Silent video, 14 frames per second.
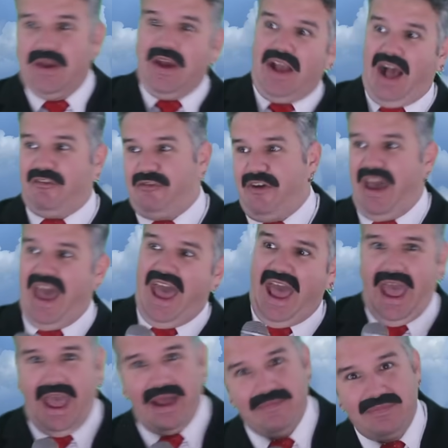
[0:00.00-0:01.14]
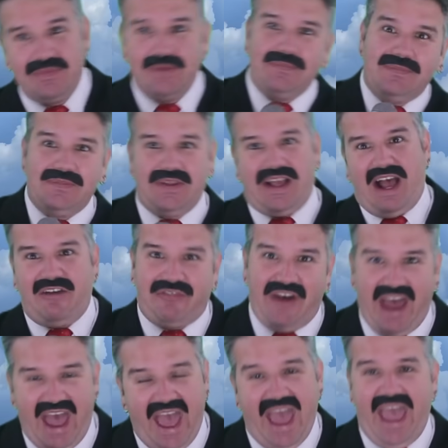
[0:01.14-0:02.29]
café, hum,
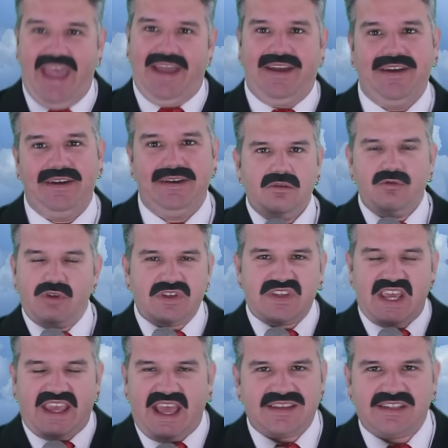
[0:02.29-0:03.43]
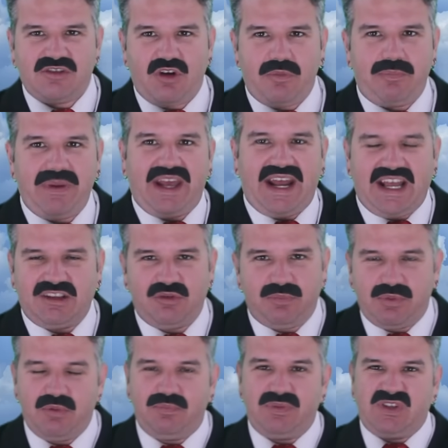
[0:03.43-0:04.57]
café. Você quer ser operado
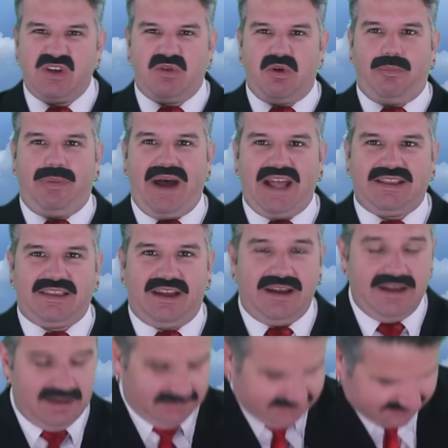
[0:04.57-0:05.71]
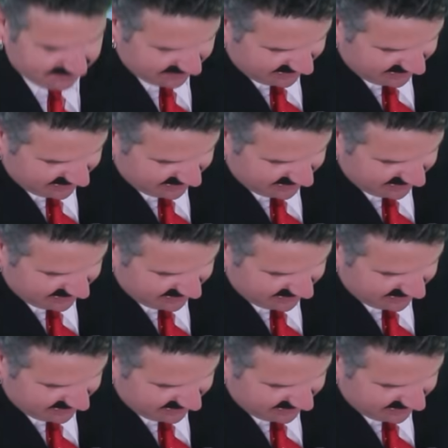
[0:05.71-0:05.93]
por um psicopata? Hum,